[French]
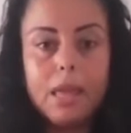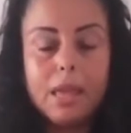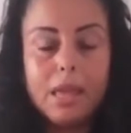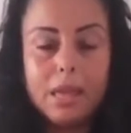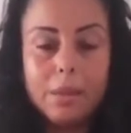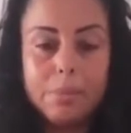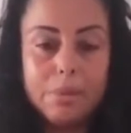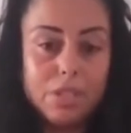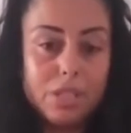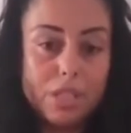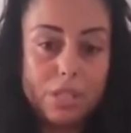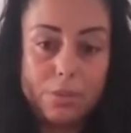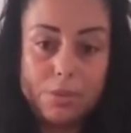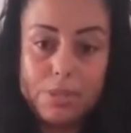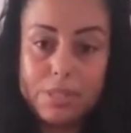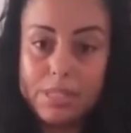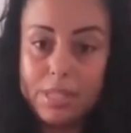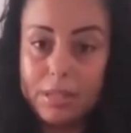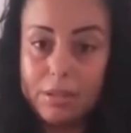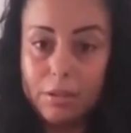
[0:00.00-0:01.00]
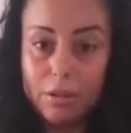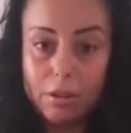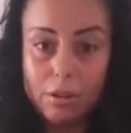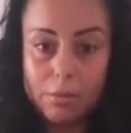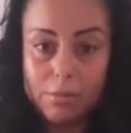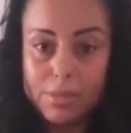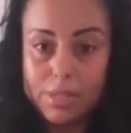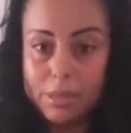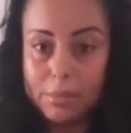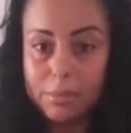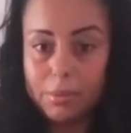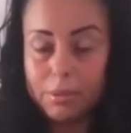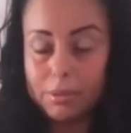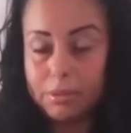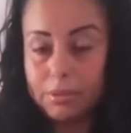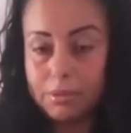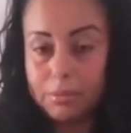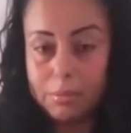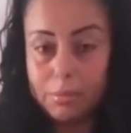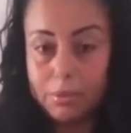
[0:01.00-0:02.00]
Et puis j'ai suivi le Seigneur comme ça
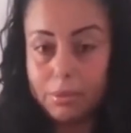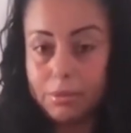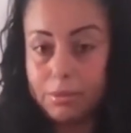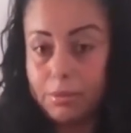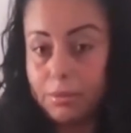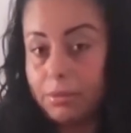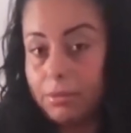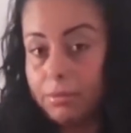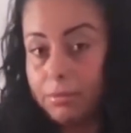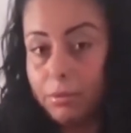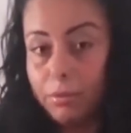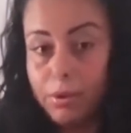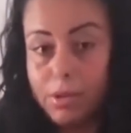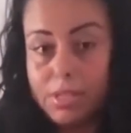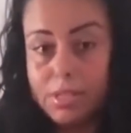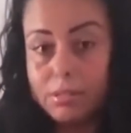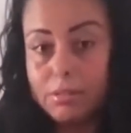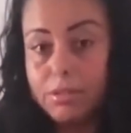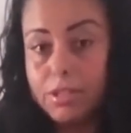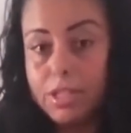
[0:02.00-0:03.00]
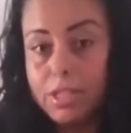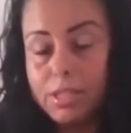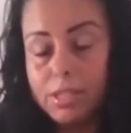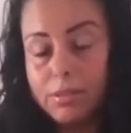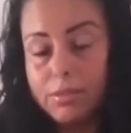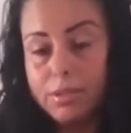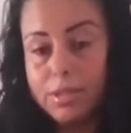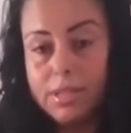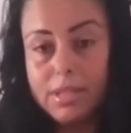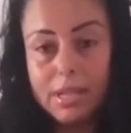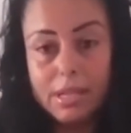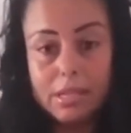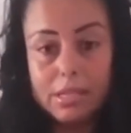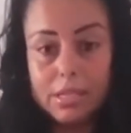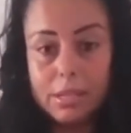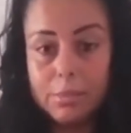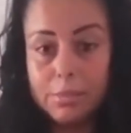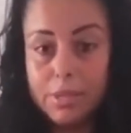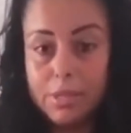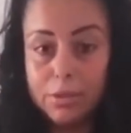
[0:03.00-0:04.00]
pendant pendant trois ans. J'étais fidèle,
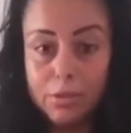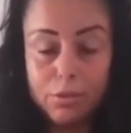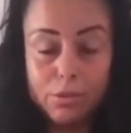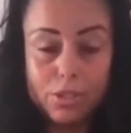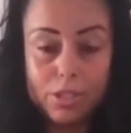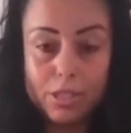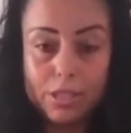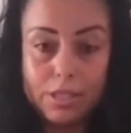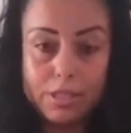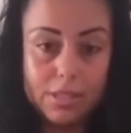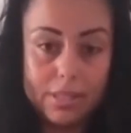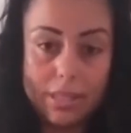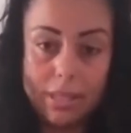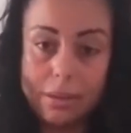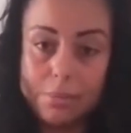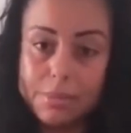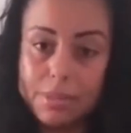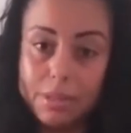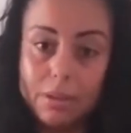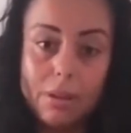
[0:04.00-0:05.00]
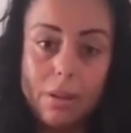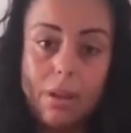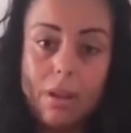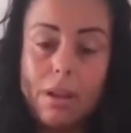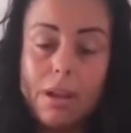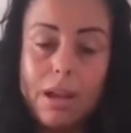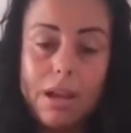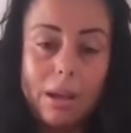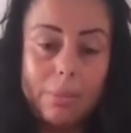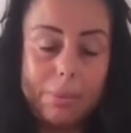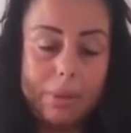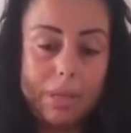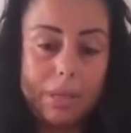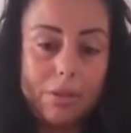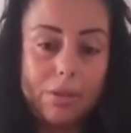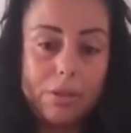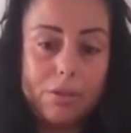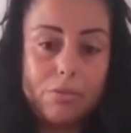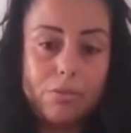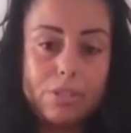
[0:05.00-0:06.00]
j'aimais Dieu, c'était comme ça. Après il y a eu
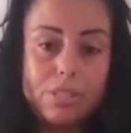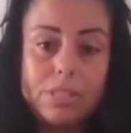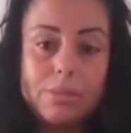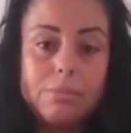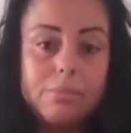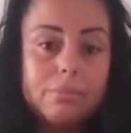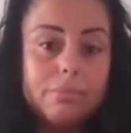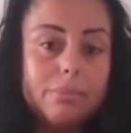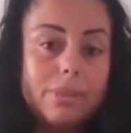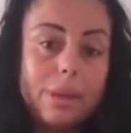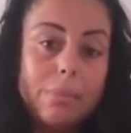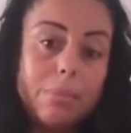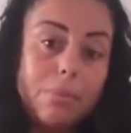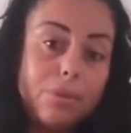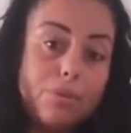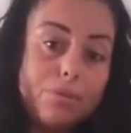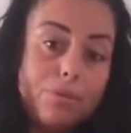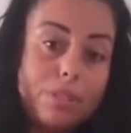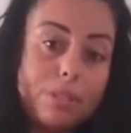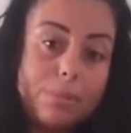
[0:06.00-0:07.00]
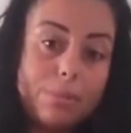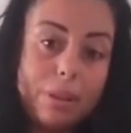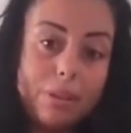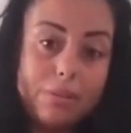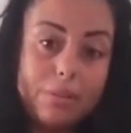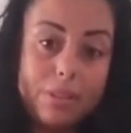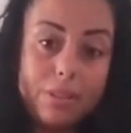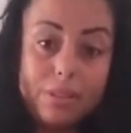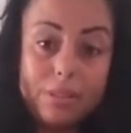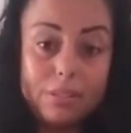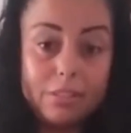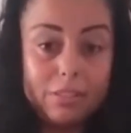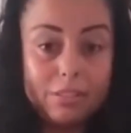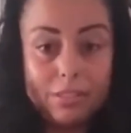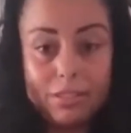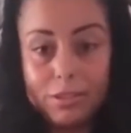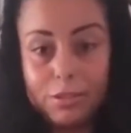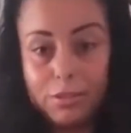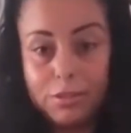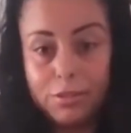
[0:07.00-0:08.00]
des soucis, un peu les soucis de ma vie
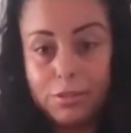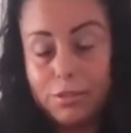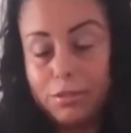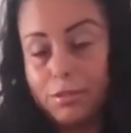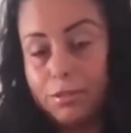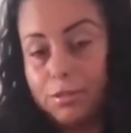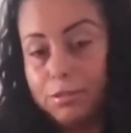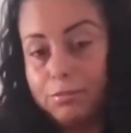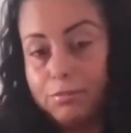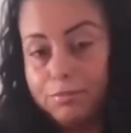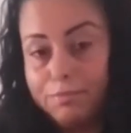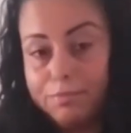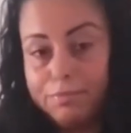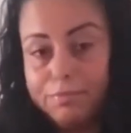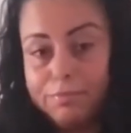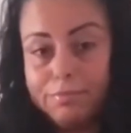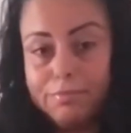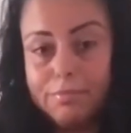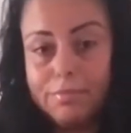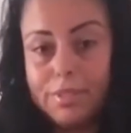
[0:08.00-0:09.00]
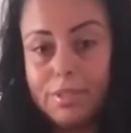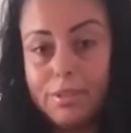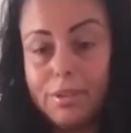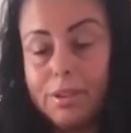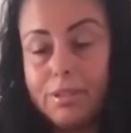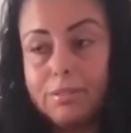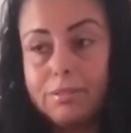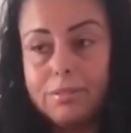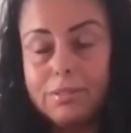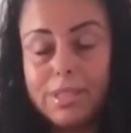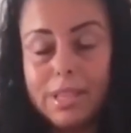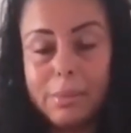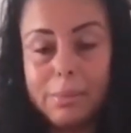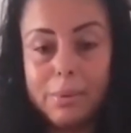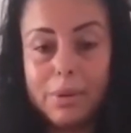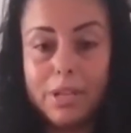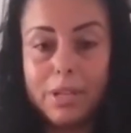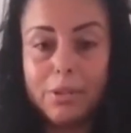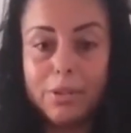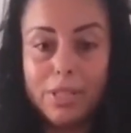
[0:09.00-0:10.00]
que voilà.
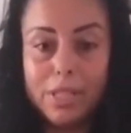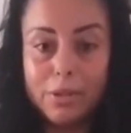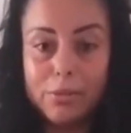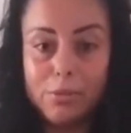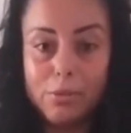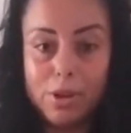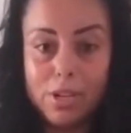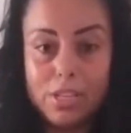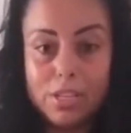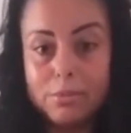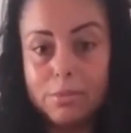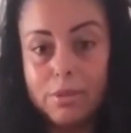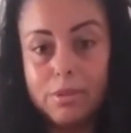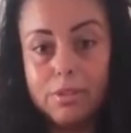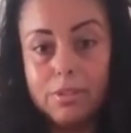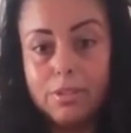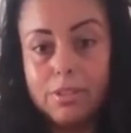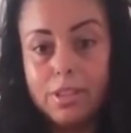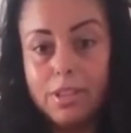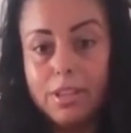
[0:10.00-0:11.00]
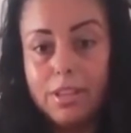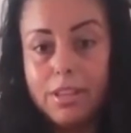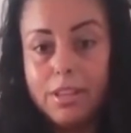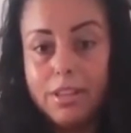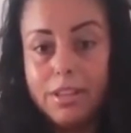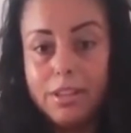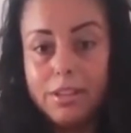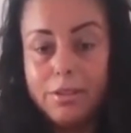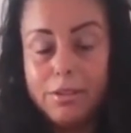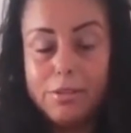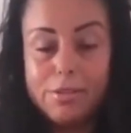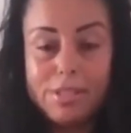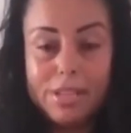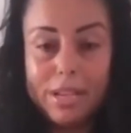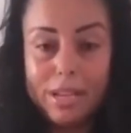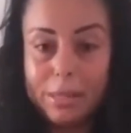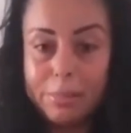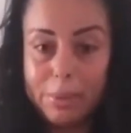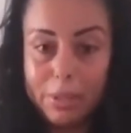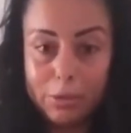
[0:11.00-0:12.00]
Après avec le découragement, euh, ça
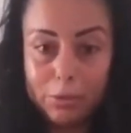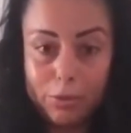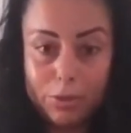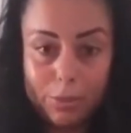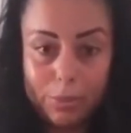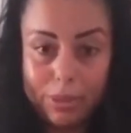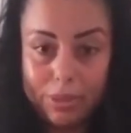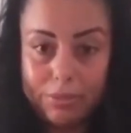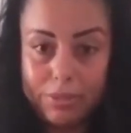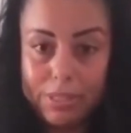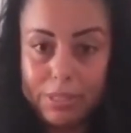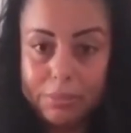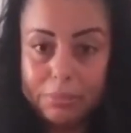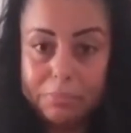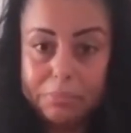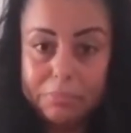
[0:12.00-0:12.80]
allait pas trop dans ma vie.